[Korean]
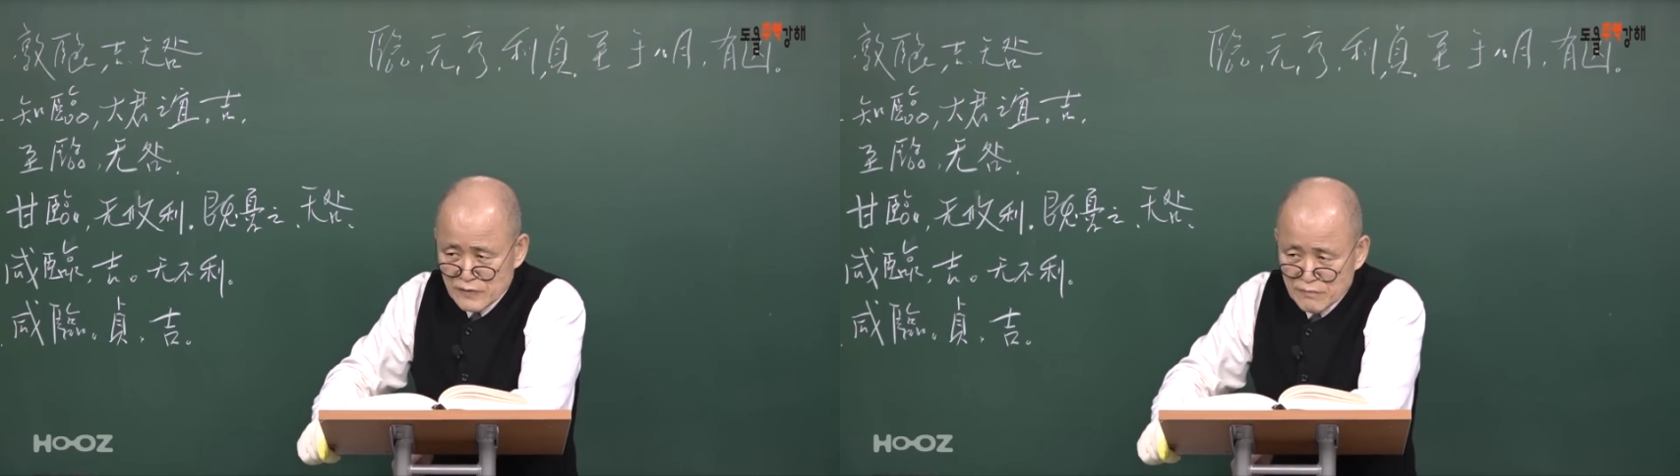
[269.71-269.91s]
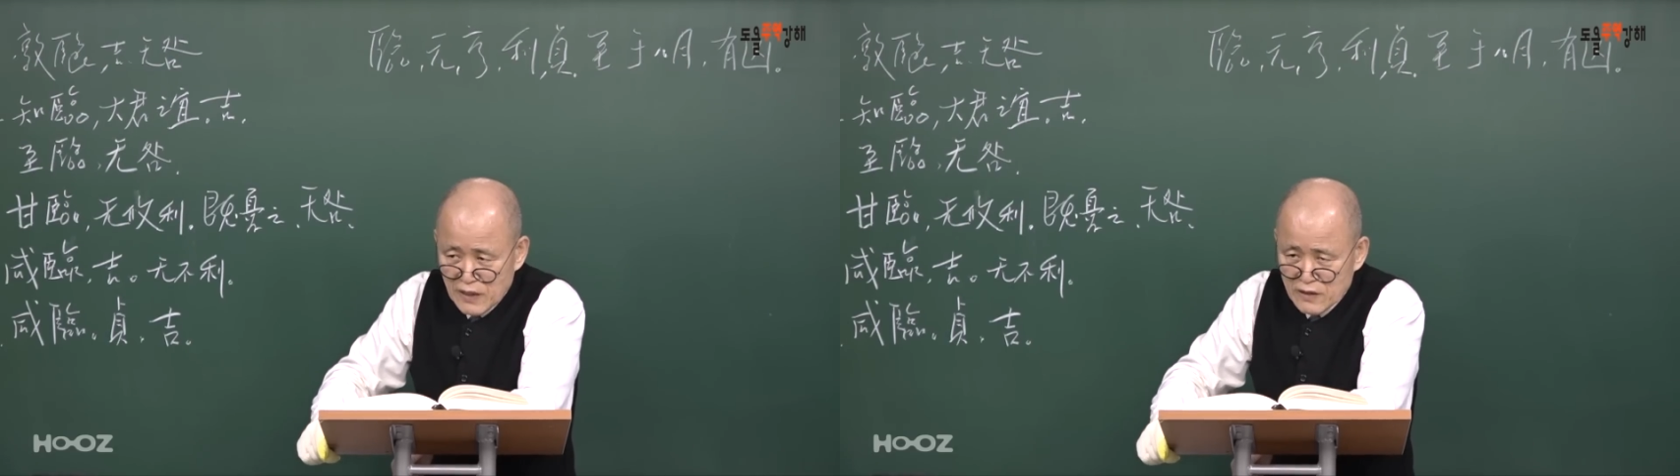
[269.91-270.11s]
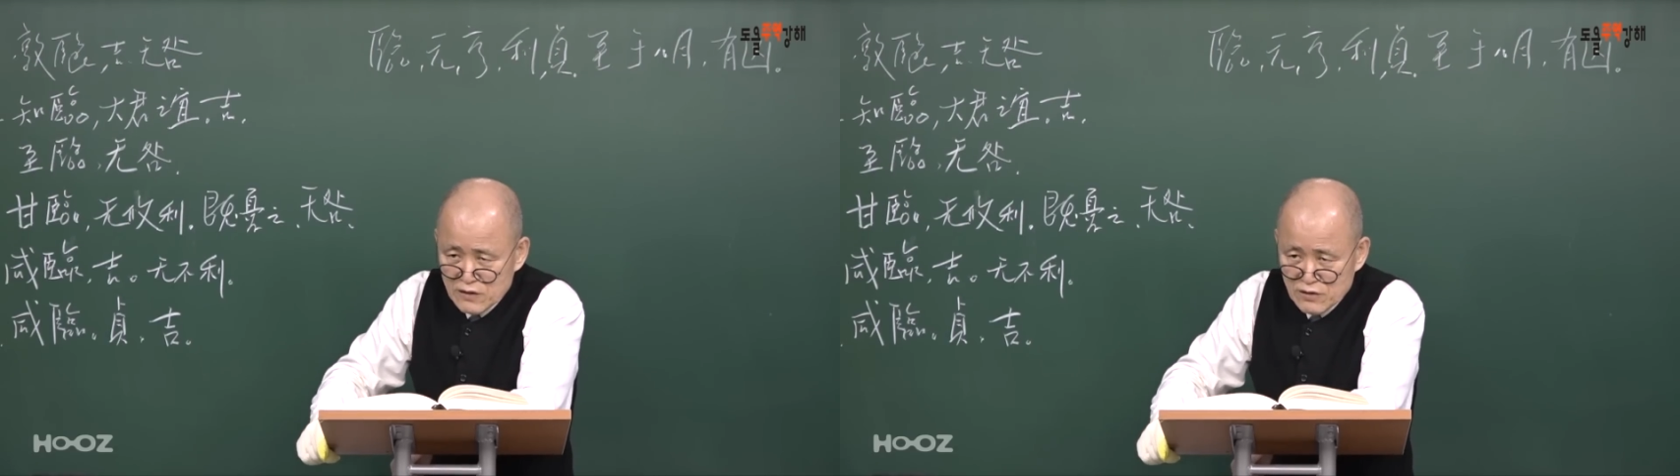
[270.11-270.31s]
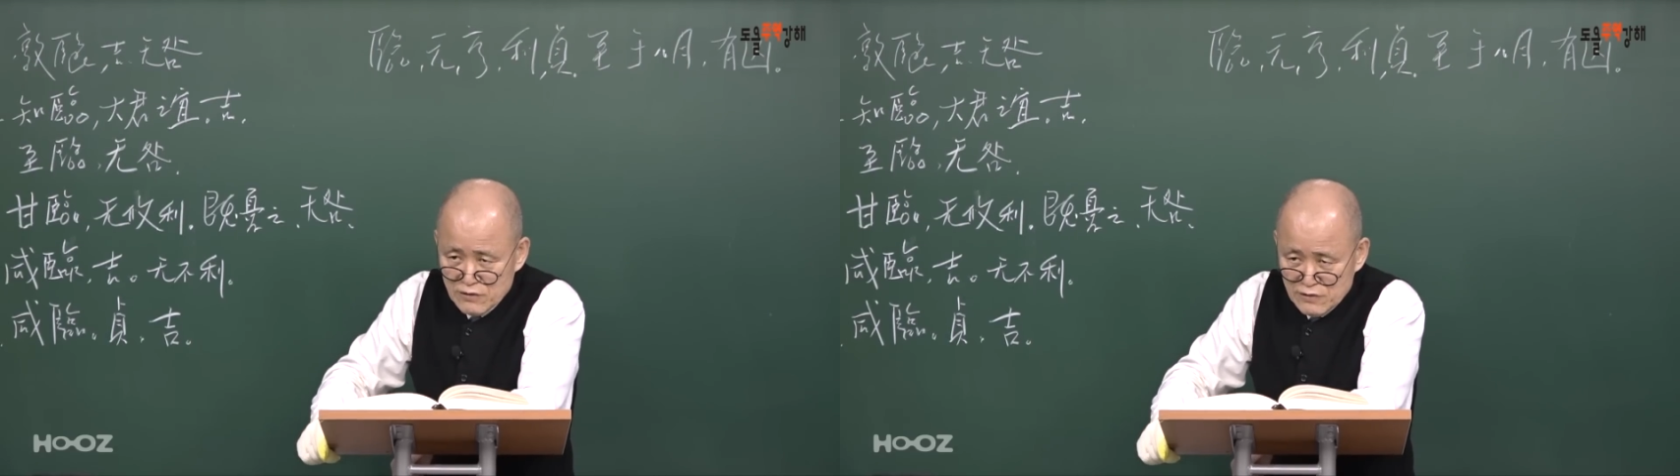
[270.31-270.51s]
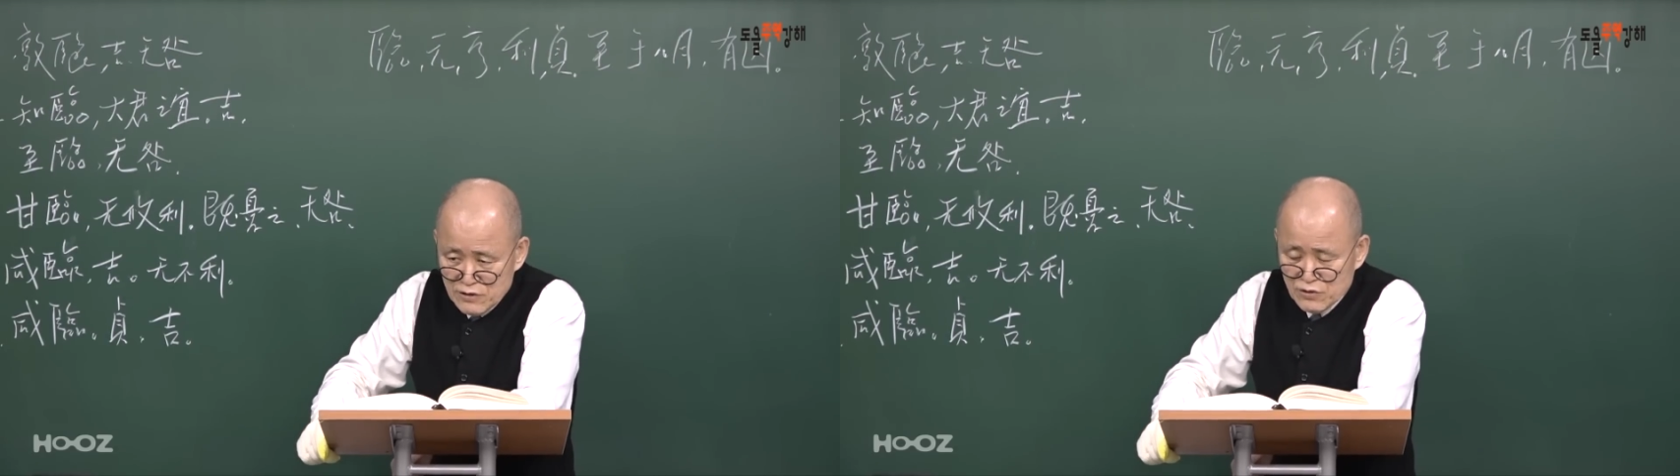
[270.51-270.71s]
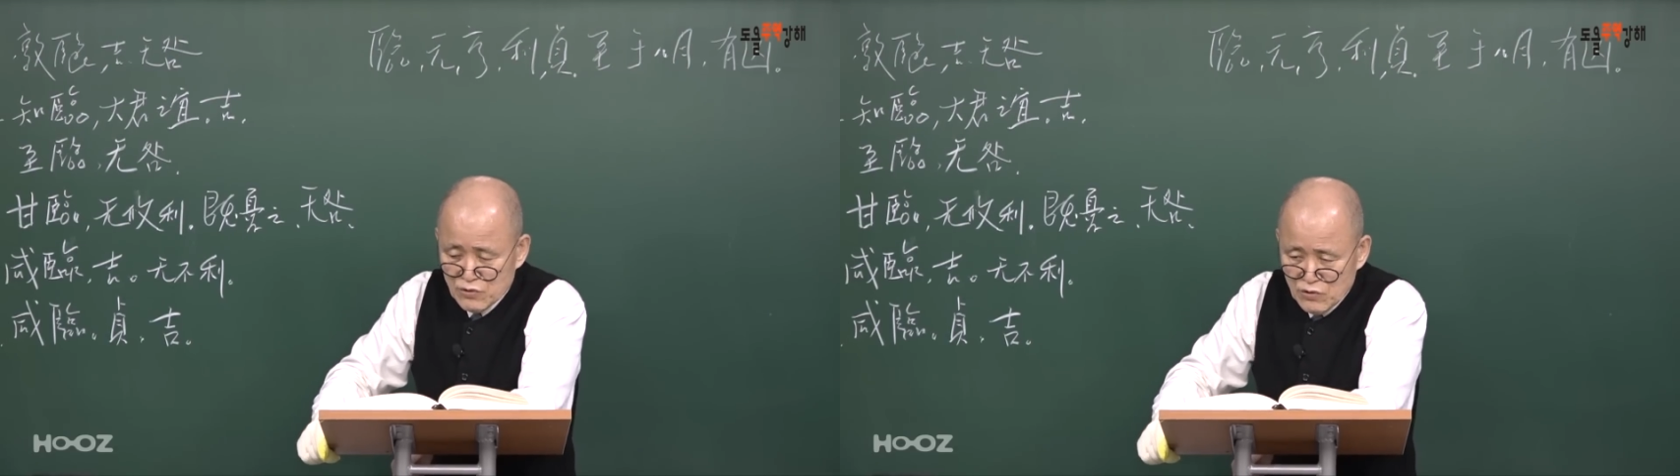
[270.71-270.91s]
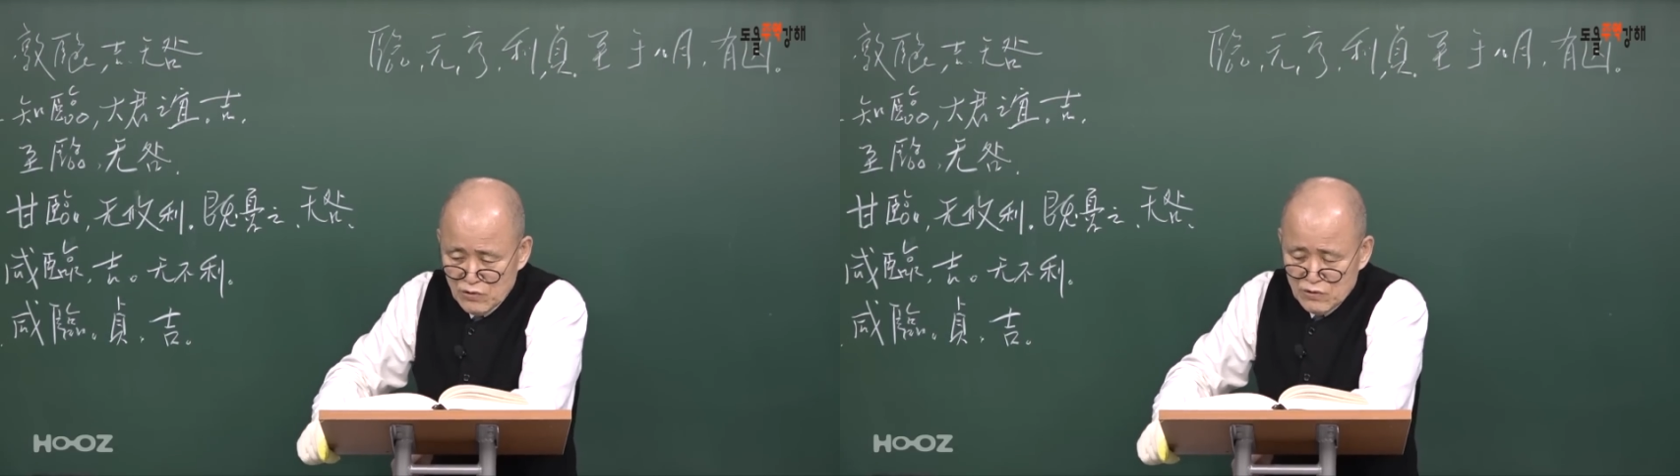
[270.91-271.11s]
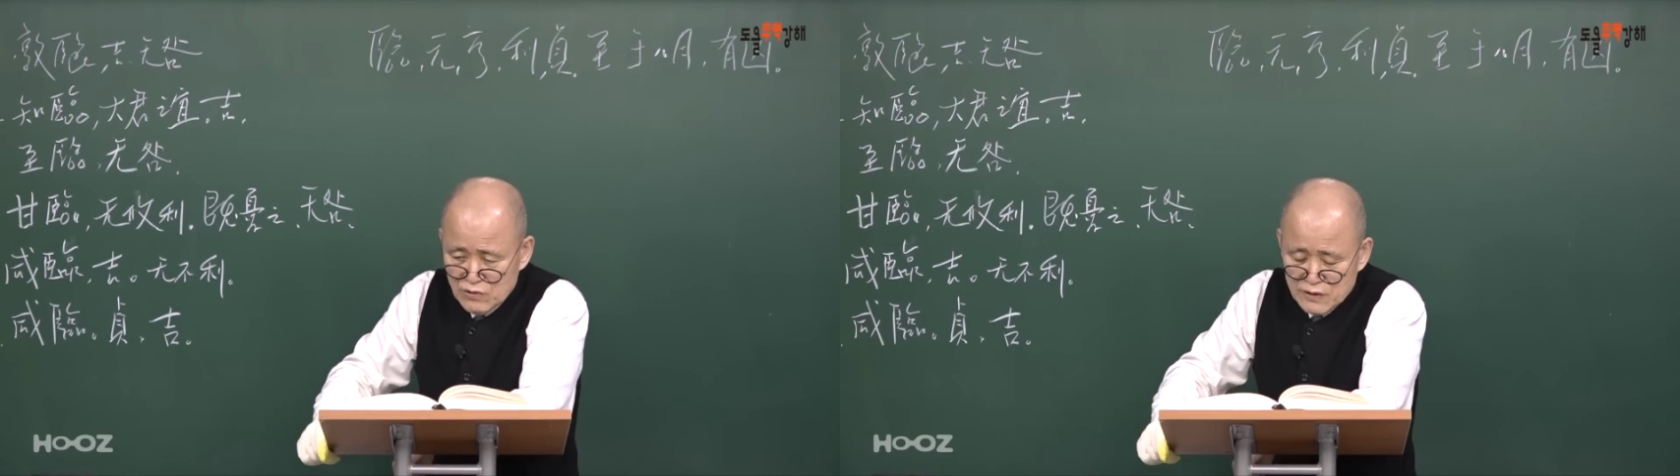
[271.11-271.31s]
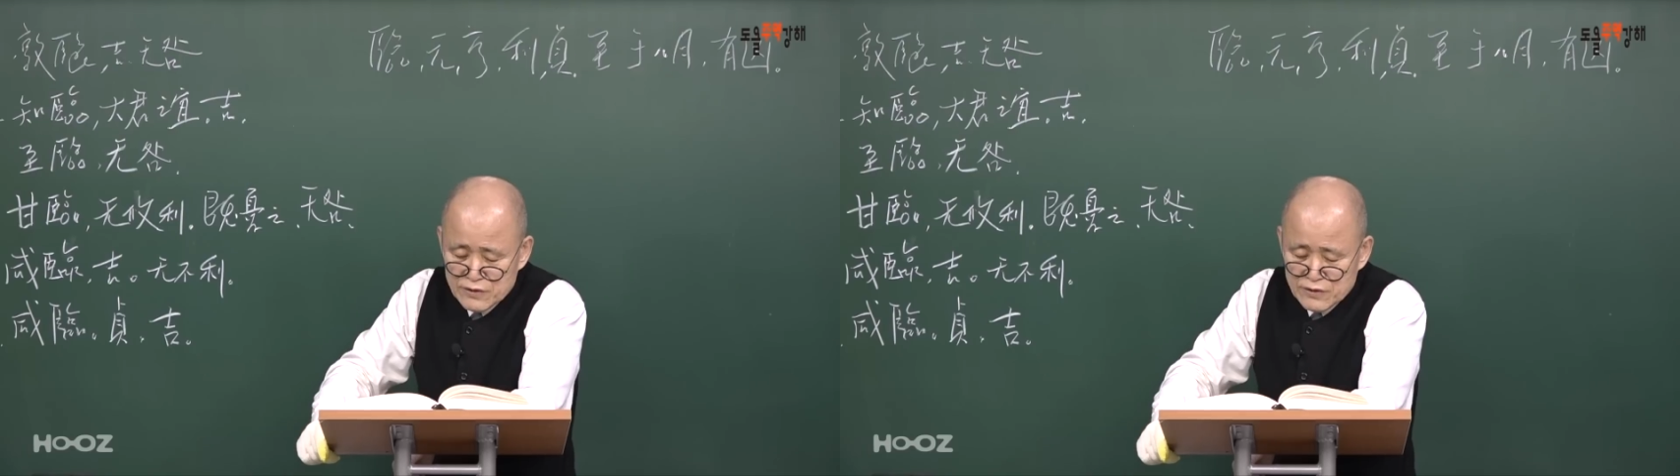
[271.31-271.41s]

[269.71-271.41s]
많이 들으시고